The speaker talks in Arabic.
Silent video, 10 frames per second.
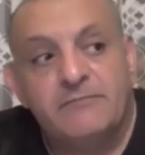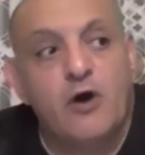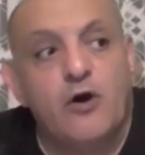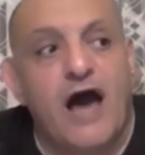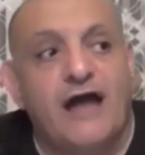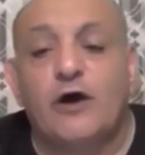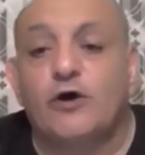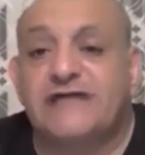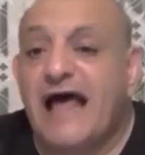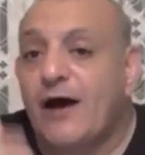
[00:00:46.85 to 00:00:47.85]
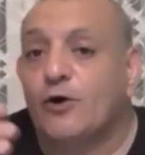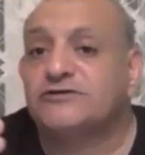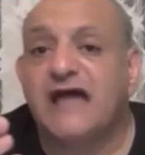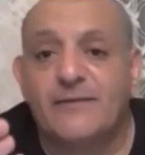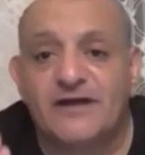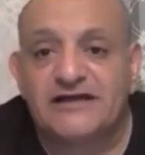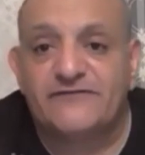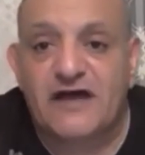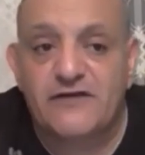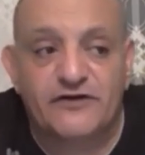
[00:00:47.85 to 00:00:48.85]
ما هو احنا قلتها قلتها قبل كده
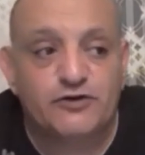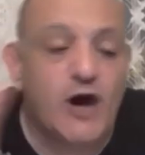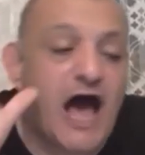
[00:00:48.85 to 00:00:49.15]
في اي فيديو